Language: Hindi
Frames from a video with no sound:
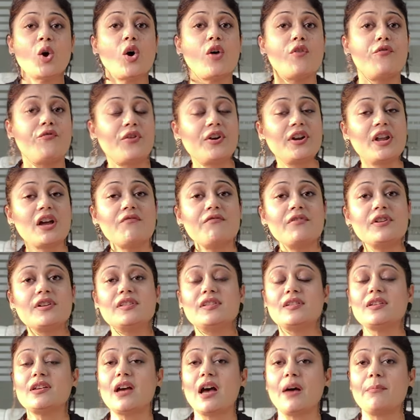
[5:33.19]
और फटाफट
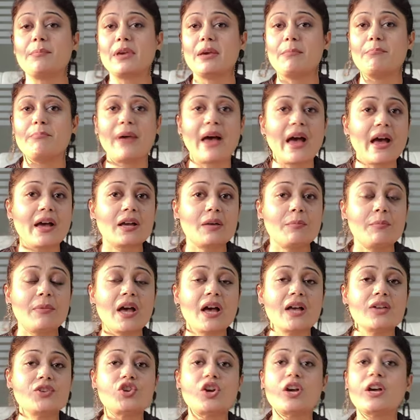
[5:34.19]
से आपके बैंक में
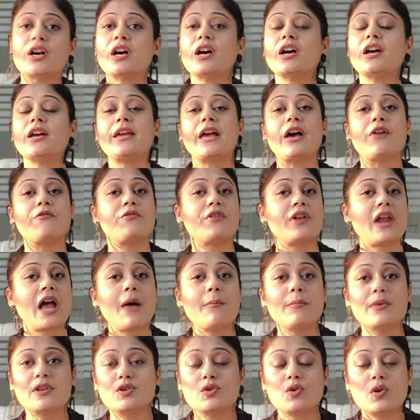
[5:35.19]
आ जाएगा या फिर
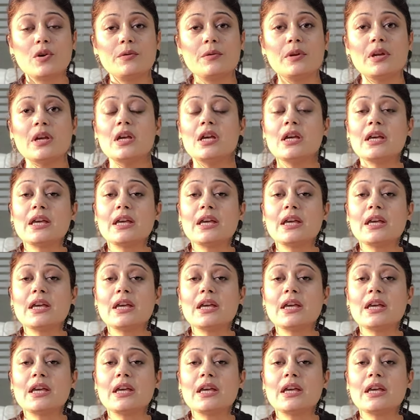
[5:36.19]
अमेजोन